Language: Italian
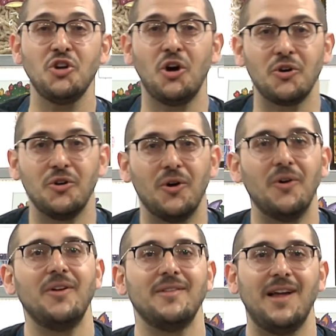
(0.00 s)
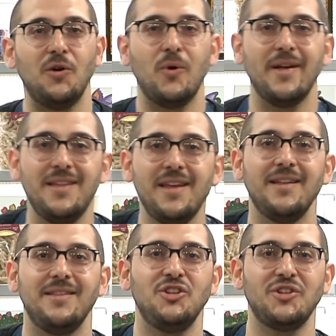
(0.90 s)
giorno, da
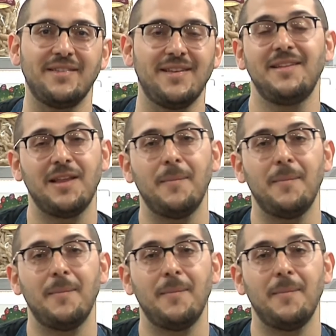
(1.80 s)
lunedì 17